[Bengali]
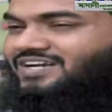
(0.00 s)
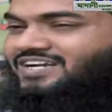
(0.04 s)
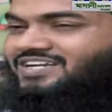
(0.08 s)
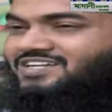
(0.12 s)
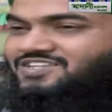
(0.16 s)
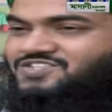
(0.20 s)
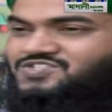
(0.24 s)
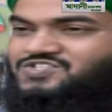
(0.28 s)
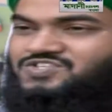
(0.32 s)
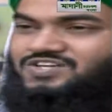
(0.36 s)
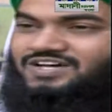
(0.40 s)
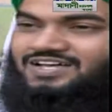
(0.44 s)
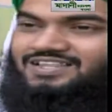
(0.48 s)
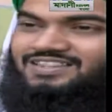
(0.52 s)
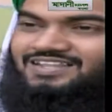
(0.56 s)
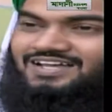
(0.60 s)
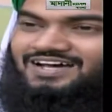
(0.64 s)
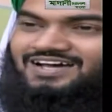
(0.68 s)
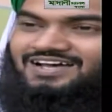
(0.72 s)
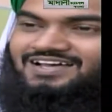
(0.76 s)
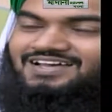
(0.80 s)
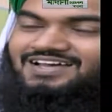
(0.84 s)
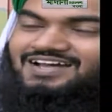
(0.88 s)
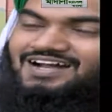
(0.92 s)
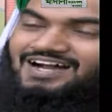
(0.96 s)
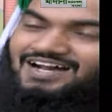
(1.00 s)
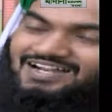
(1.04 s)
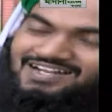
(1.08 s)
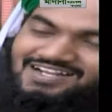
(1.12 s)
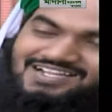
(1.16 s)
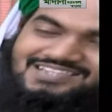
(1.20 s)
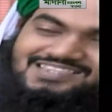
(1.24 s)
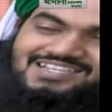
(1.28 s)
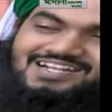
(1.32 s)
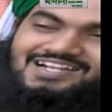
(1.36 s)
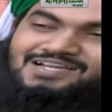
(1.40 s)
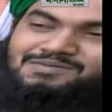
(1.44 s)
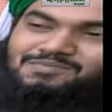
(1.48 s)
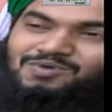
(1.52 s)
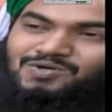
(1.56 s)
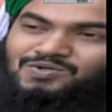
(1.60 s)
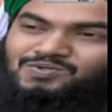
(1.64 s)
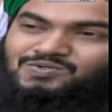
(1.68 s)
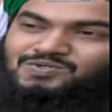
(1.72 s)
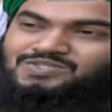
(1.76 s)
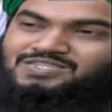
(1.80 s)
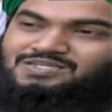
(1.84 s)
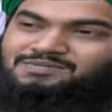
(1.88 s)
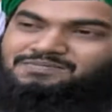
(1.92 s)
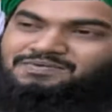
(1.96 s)
নিন ইনশাআল্লাহ আল্লাহ তালাই
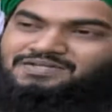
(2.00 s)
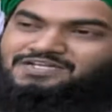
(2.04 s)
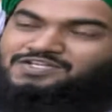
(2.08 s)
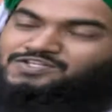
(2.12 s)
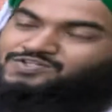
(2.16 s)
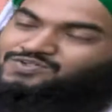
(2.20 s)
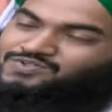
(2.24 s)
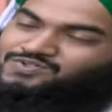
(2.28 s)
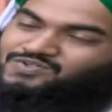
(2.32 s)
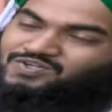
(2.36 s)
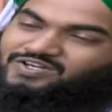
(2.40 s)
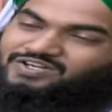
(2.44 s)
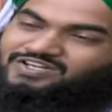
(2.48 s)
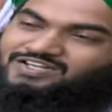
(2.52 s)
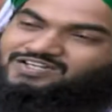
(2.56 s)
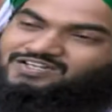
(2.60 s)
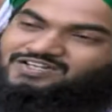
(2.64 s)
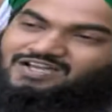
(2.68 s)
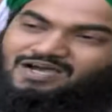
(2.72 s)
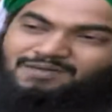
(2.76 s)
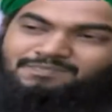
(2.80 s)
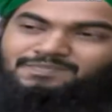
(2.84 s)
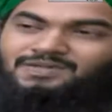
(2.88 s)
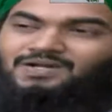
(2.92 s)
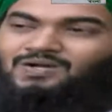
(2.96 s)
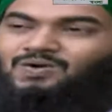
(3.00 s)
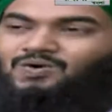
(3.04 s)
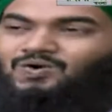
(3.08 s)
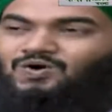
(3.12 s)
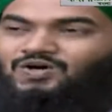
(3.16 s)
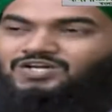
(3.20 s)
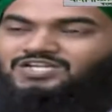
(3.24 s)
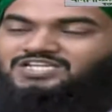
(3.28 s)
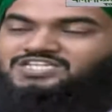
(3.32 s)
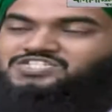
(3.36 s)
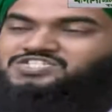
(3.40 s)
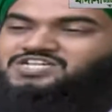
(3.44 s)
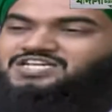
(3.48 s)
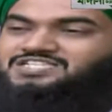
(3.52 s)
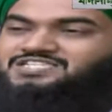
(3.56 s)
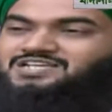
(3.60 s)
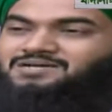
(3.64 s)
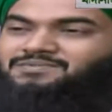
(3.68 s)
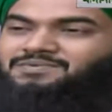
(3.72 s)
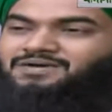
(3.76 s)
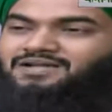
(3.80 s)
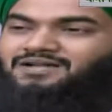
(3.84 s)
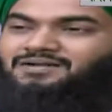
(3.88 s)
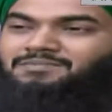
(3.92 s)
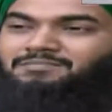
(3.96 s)
বরকত দিবে নিয়ত করে নিন আপনার ঘরকে
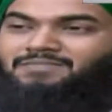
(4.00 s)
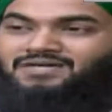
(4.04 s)
সাজাবেন